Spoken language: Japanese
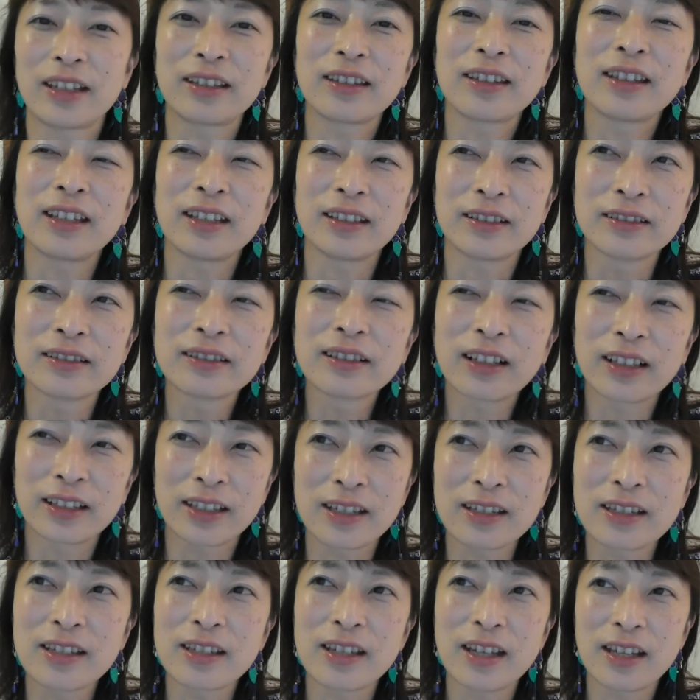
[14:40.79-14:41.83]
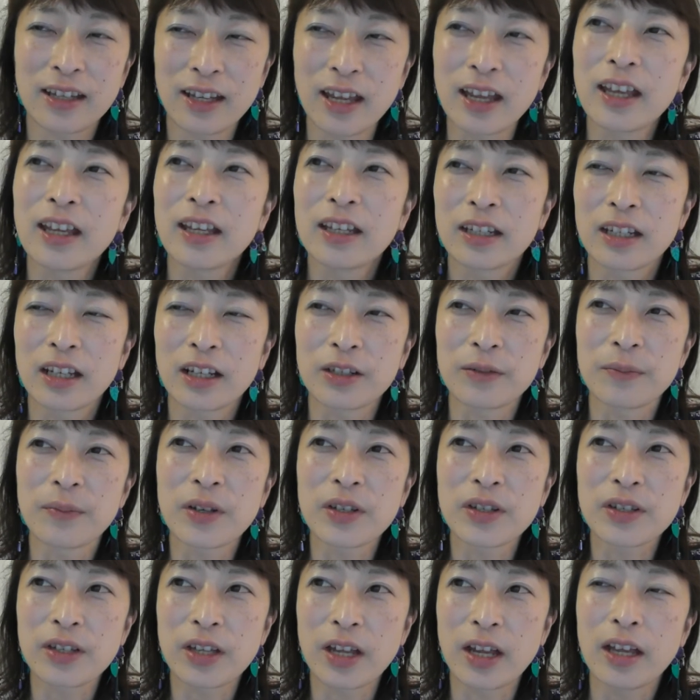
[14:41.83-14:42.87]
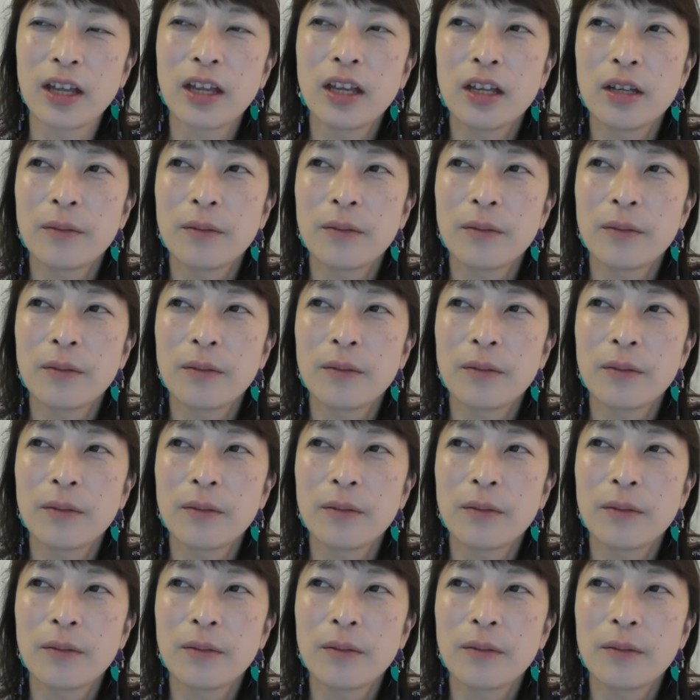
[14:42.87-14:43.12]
ていう形でねやりまして、